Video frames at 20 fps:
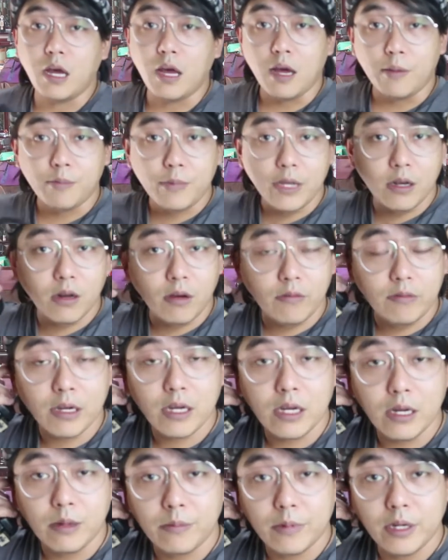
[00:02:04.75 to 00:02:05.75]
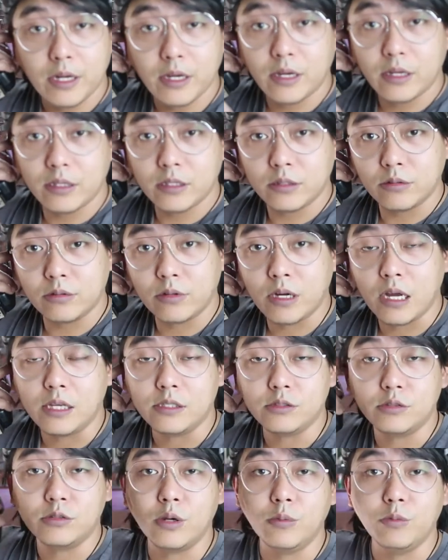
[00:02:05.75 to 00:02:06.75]
a minha nova câmera, no
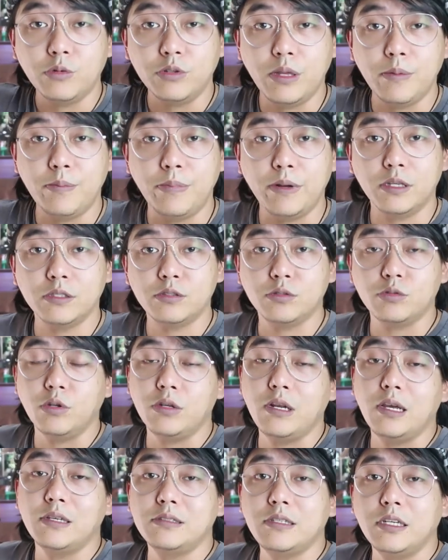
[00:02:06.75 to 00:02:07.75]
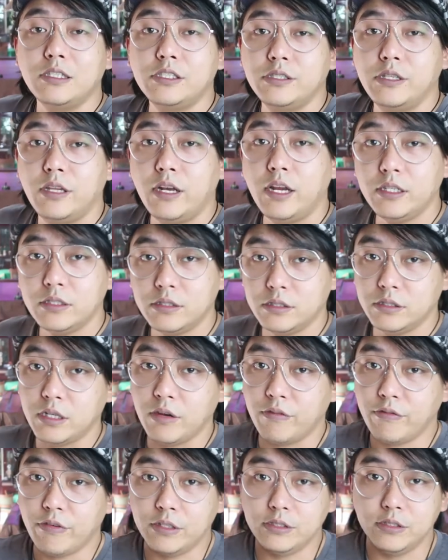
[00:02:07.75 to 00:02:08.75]
caso que eu mudei para a Sony A7 III,
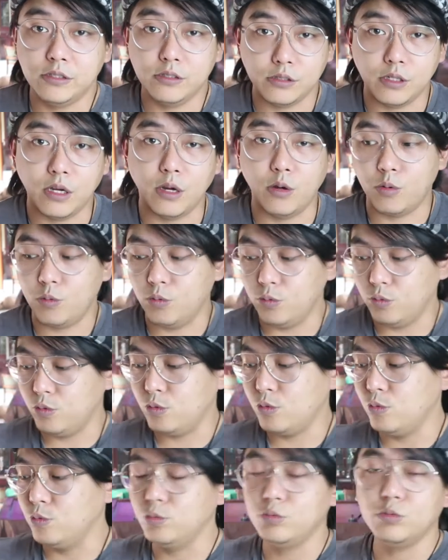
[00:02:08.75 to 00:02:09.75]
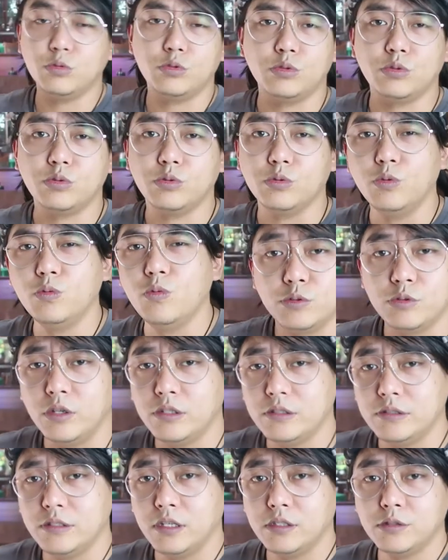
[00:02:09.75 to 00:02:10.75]
já faz alguns uns
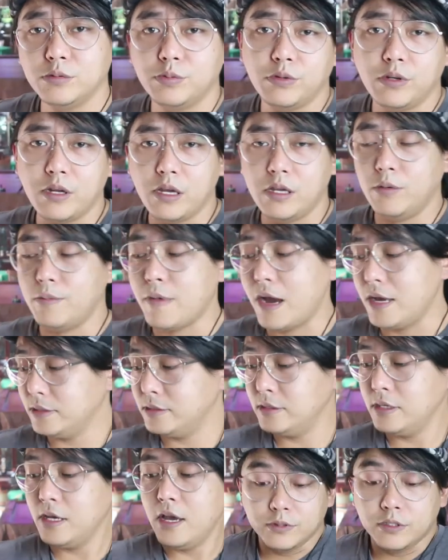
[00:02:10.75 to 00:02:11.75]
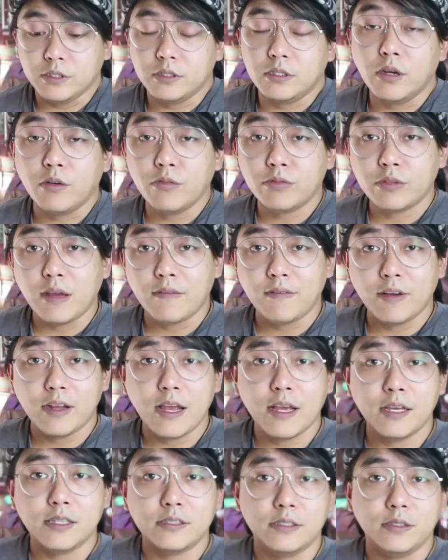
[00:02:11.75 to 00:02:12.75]
dois anos por aí a mais. Então tava
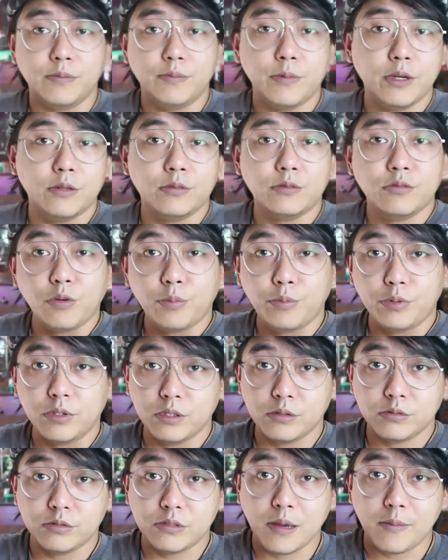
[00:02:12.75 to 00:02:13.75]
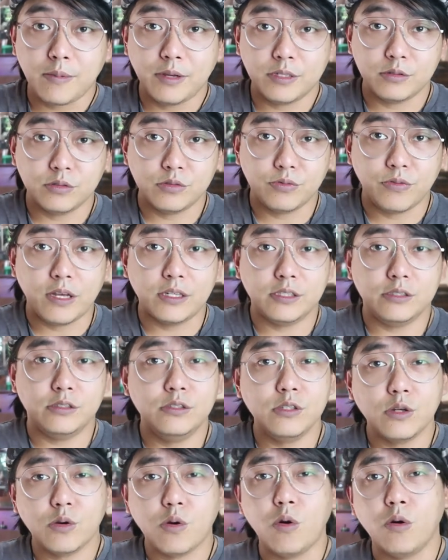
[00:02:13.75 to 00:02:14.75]
nessa, meu, não vou poder usar mais os flashes
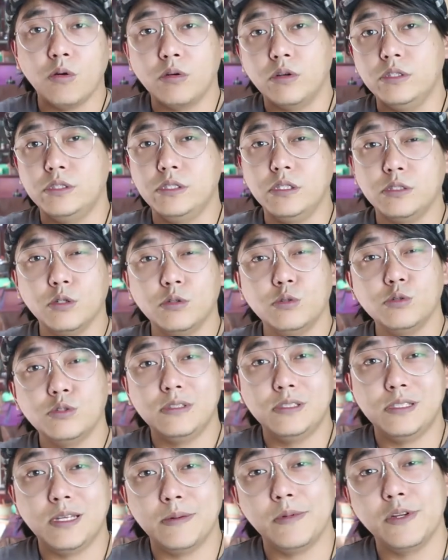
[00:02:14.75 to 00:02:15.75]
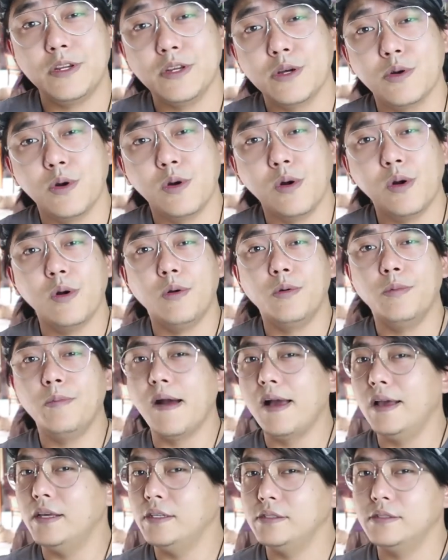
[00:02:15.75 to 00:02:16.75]
Nikon, que tinha todo um sistema Nikon,
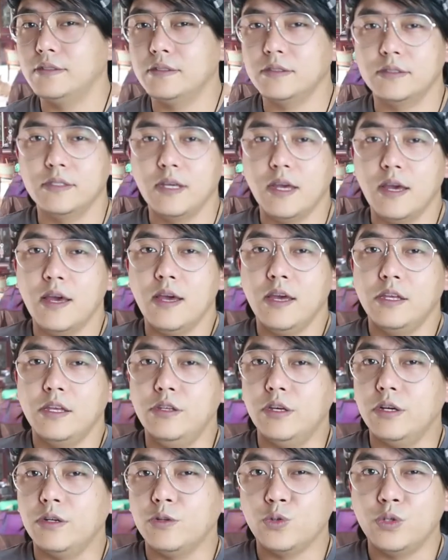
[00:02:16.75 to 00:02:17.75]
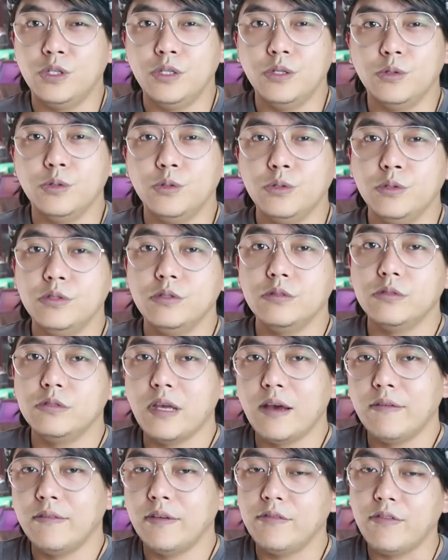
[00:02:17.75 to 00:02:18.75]
mas Yang GNU e
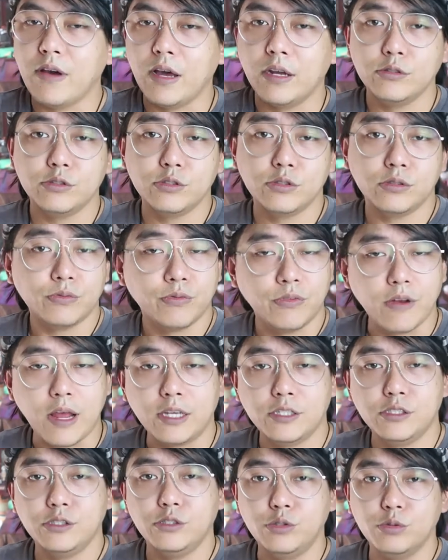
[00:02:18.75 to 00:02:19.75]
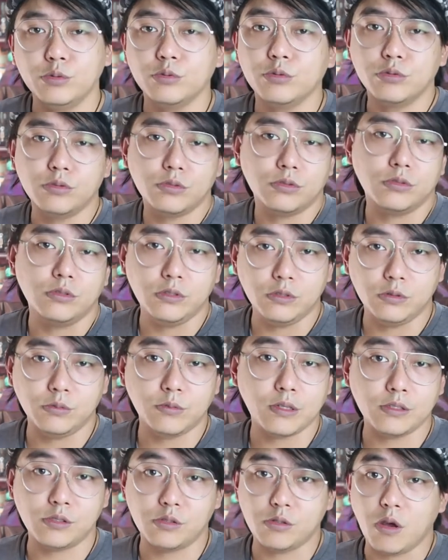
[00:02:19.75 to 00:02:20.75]
usava vários flashes juntos em
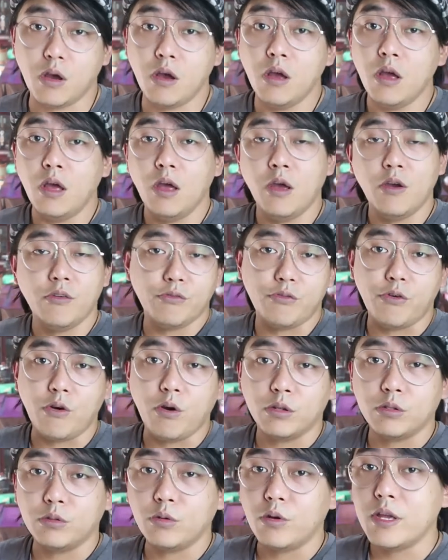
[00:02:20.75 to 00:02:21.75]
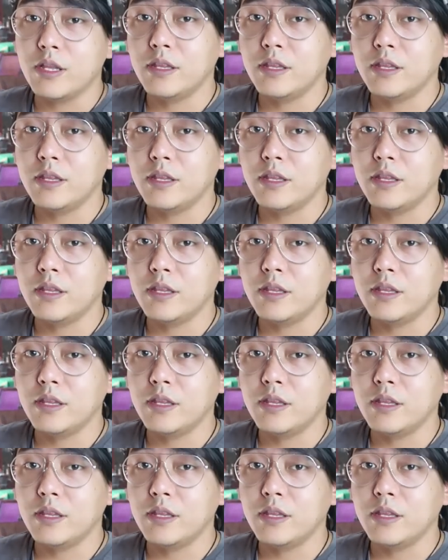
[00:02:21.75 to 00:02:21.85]
uma só foto ou